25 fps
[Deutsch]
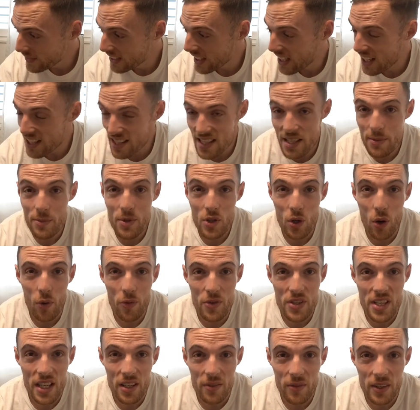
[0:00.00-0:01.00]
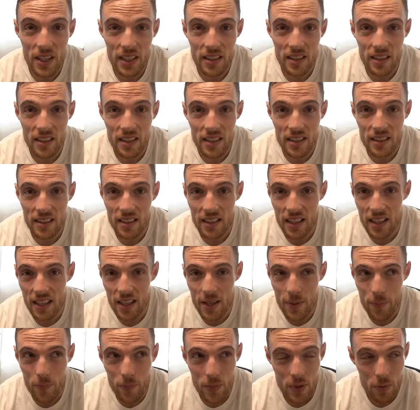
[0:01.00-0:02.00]
ja, ziemlich oft sein wird.
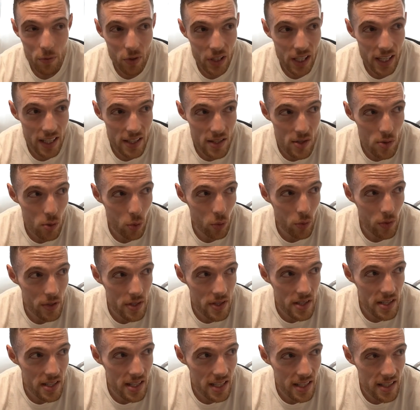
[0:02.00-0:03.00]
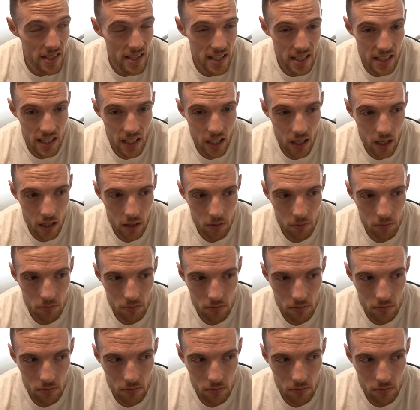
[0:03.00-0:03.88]
Ähm, Im Vergleich zu uns sind sie ja